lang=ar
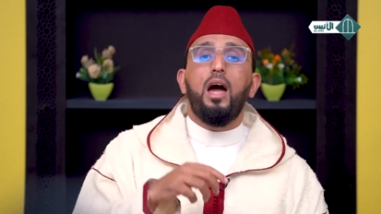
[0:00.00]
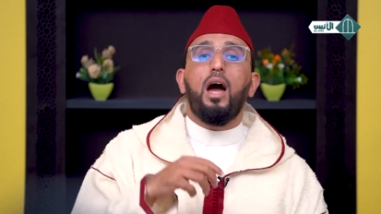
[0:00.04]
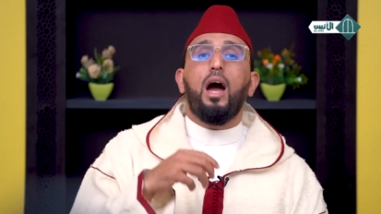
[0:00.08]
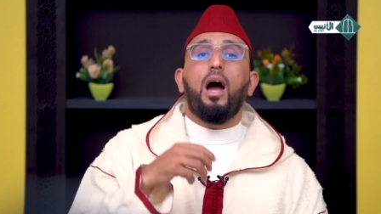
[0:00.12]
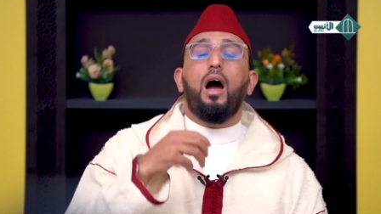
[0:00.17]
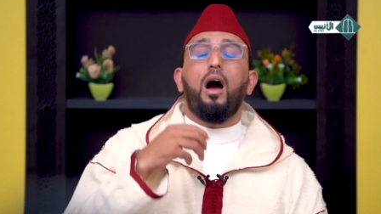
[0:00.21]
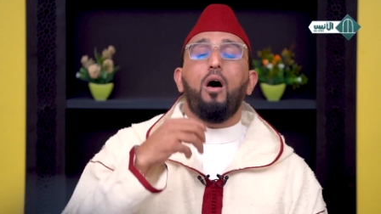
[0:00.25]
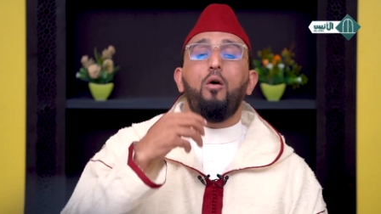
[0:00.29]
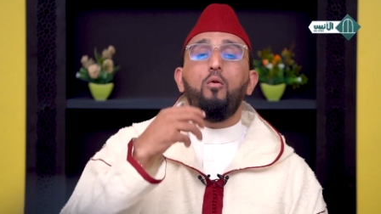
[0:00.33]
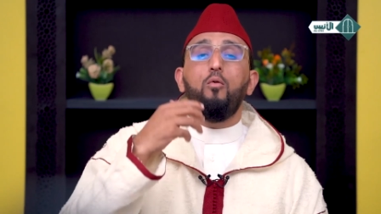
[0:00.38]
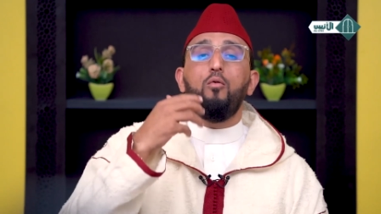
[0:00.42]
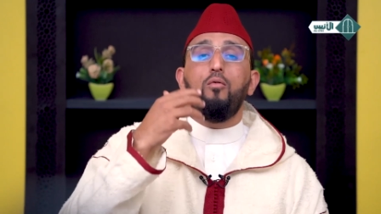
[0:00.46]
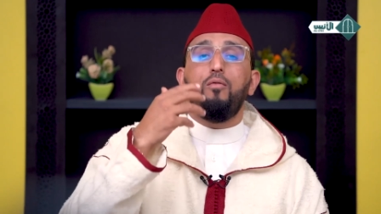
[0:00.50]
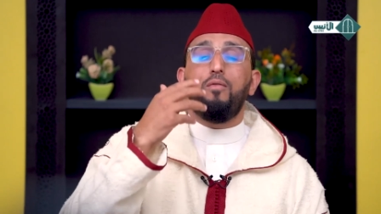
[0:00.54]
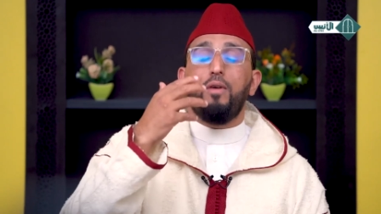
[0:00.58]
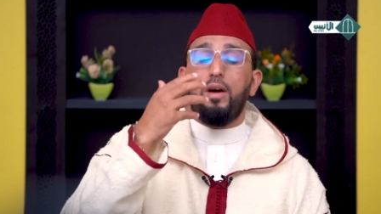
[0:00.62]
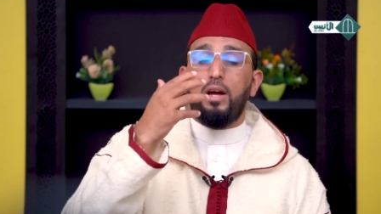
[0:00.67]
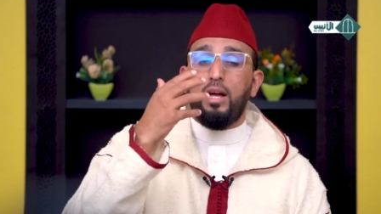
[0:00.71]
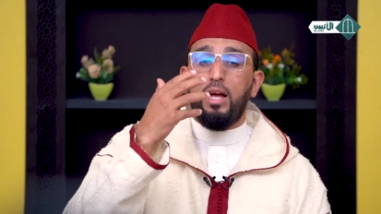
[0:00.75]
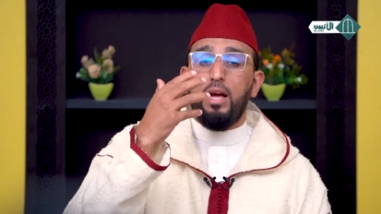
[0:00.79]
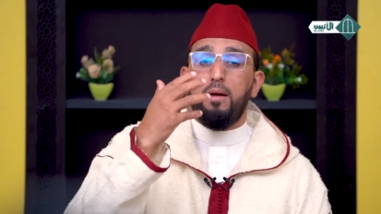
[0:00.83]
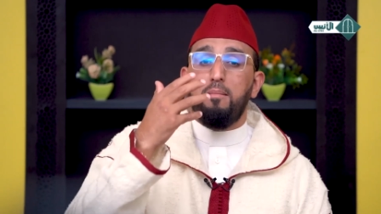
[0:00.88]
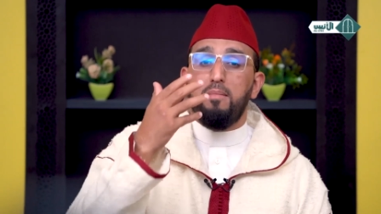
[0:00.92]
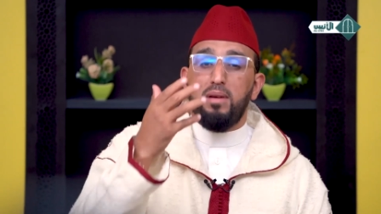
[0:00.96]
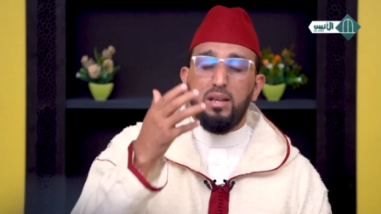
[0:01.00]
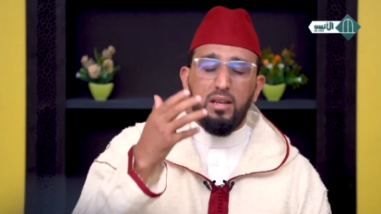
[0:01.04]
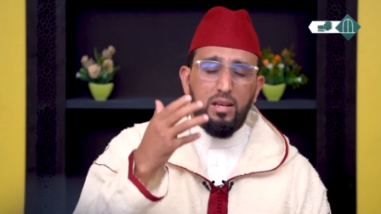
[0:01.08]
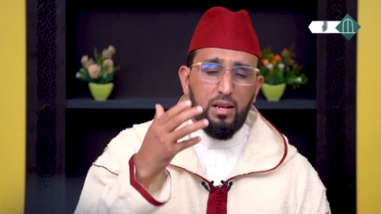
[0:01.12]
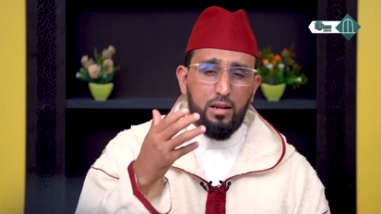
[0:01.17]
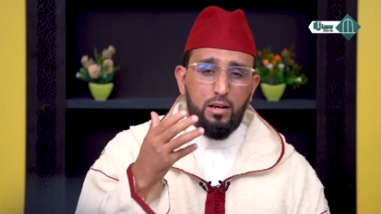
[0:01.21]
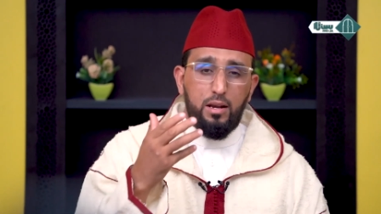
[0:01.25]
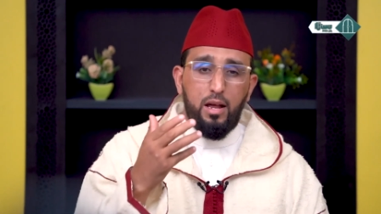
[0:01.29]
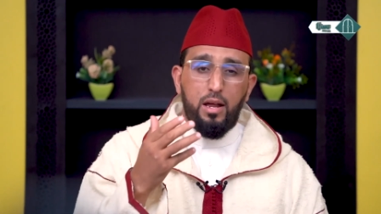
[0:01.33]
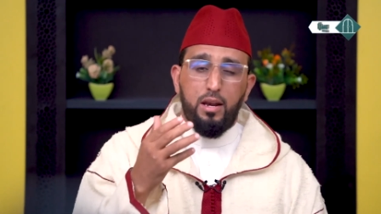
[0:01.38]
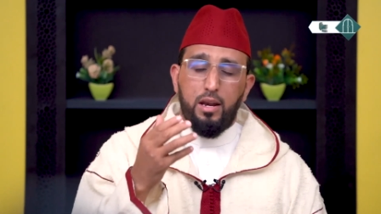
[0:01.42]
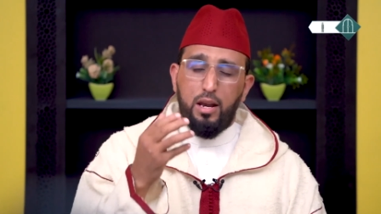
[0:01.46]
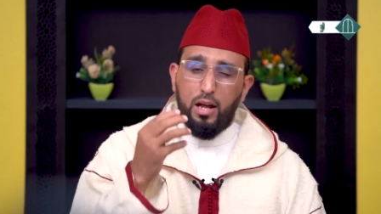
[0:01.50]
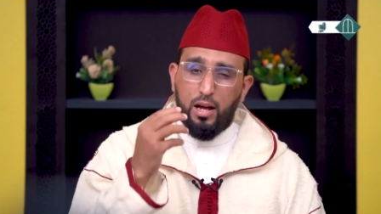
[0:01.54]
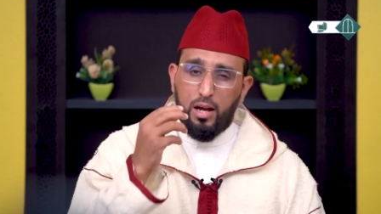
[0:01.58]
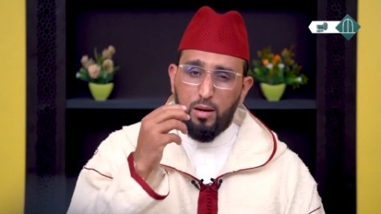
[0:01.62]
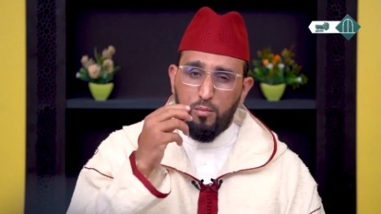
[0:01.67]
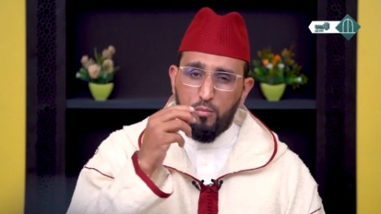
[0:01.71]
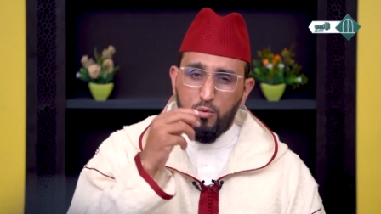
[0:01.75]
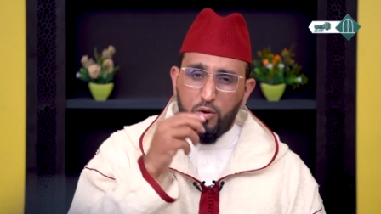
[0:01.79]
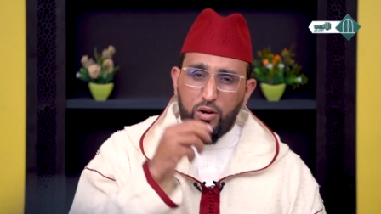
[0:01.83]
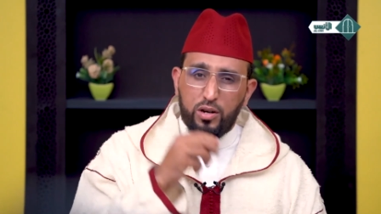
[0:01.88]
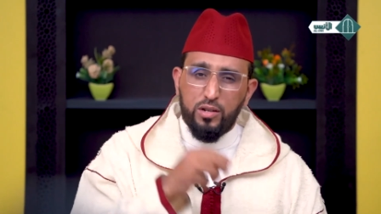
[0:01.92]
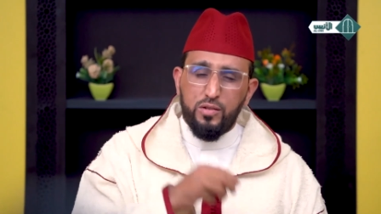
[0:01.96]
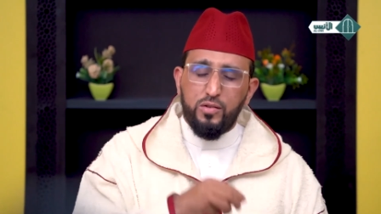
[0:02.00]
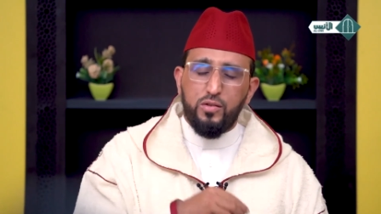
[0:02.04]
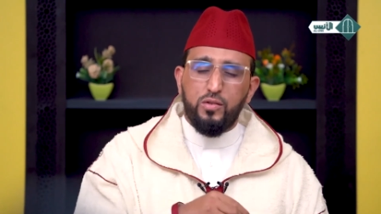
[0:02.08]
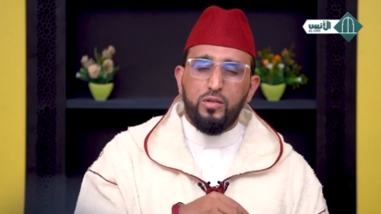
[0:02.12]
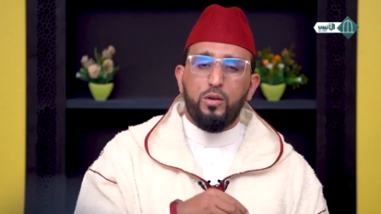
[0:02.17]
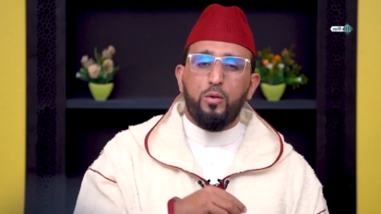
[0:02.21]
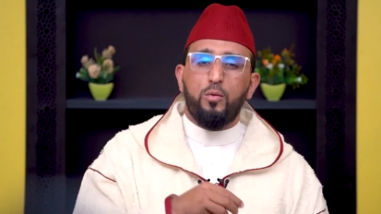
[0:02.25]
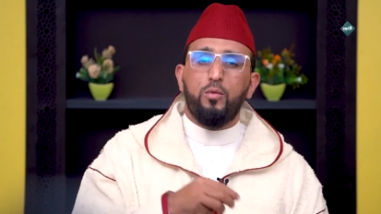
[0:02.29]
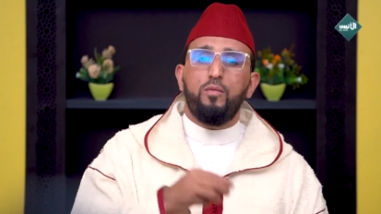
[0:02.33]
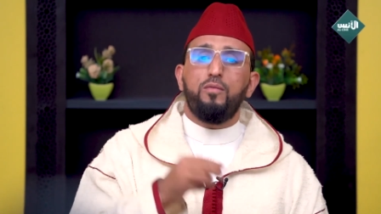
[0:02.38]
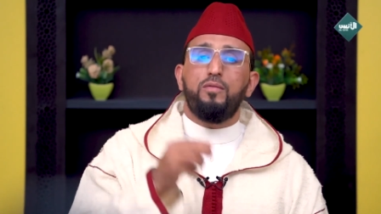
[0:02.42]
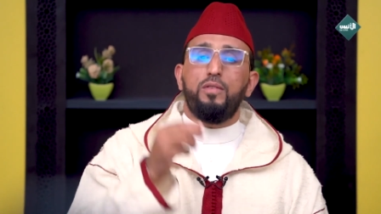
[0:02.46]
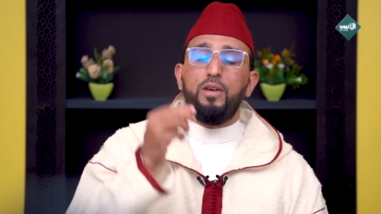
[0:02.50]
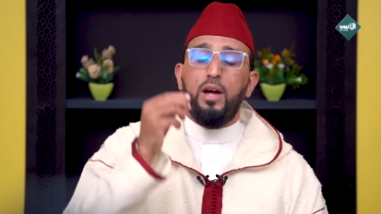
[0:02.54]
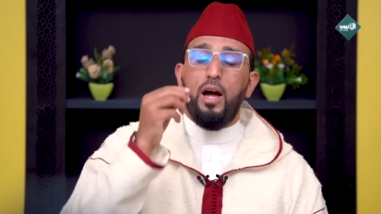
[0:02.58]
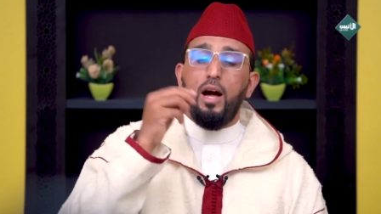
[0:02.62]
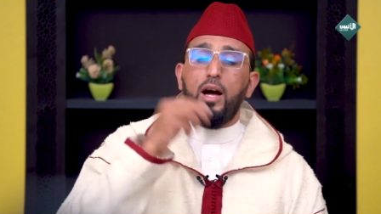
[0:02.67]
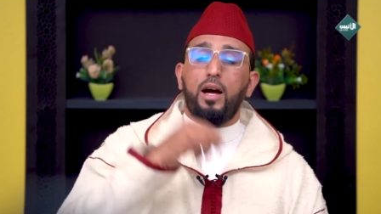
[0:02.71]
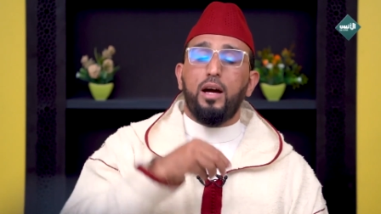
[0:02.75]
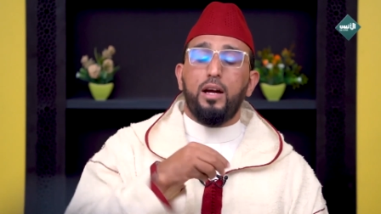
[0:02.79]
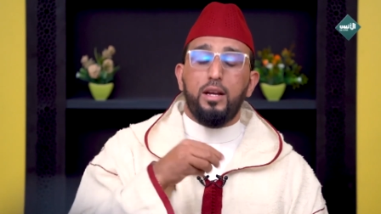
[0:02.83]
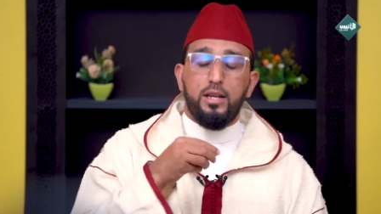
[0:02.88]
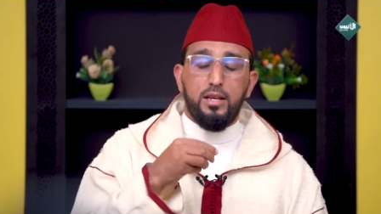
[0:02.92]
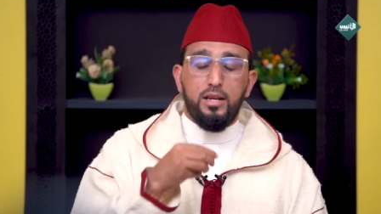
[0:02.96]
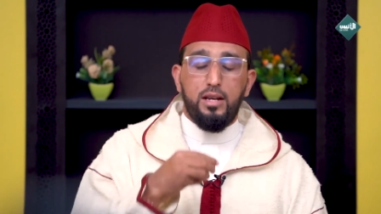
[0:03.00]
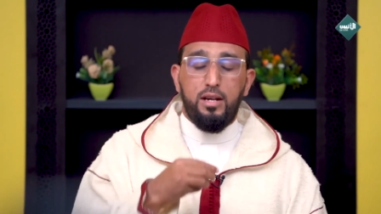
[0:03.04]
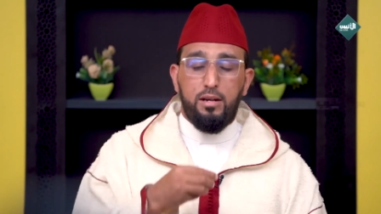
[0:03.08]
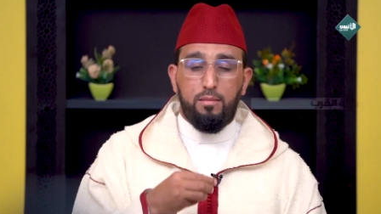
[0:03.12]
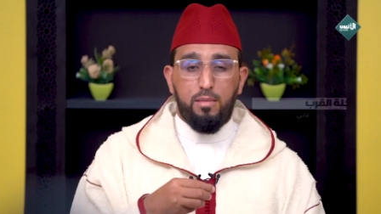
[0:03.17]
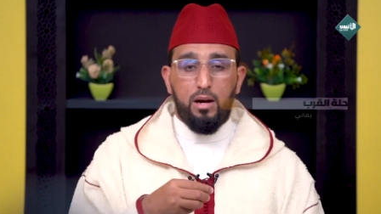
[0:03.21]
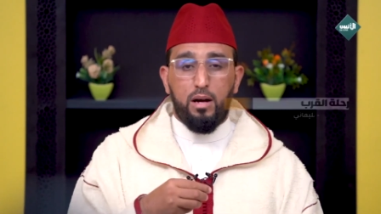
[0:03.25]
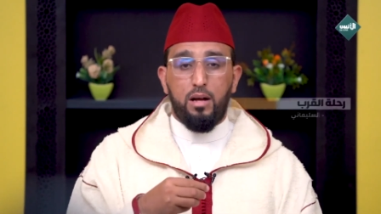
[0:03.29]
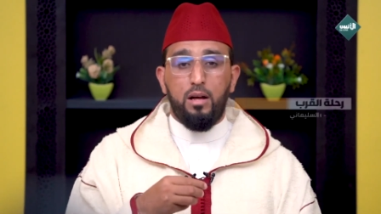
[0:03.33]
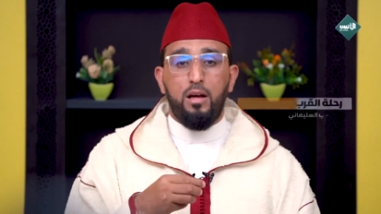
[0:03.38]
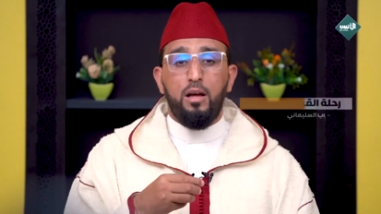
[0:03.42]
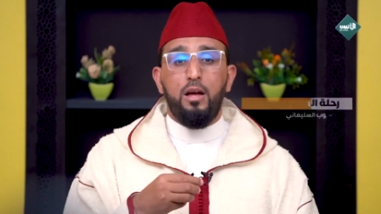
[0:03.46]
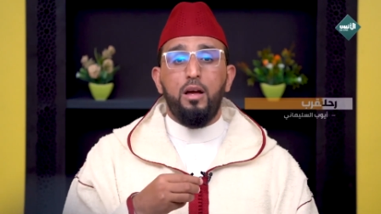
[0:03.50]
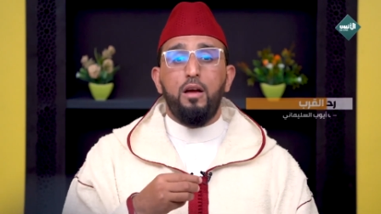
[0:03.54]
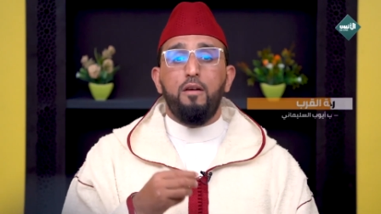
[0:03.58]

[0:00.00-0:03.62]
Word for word: خوفك منه لأنك مقصر في حق النعمة